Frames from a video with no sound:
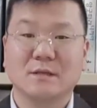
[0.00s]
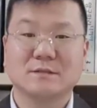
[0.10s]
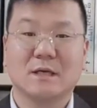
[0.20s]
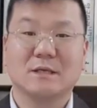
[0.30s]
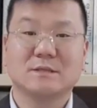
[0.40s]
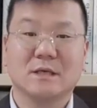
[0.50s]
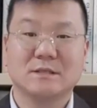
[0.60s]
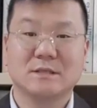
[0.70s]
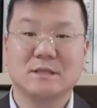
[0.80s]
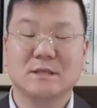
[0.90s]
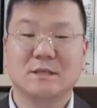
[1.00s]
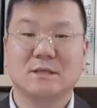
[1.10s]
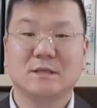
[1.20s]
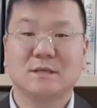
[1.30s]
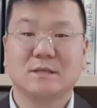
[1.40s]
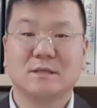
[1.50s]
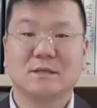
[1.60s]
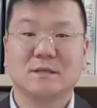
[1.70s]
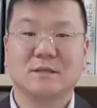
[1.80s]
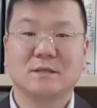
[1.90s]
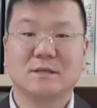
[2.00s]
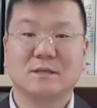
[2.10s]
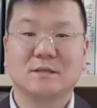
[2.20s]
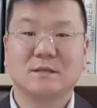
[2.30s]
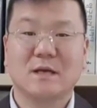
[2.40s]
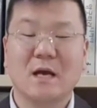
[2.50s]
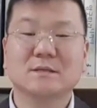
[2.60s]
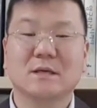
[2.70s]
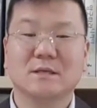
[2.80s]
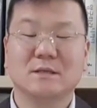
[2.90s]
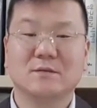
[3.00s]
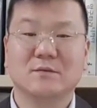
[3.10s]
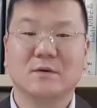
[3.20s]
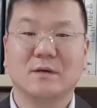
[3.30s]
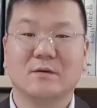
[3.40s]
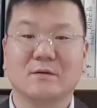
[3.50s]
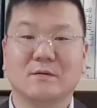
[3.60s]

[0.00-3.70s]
자기 자신이 항상 있는 거예요.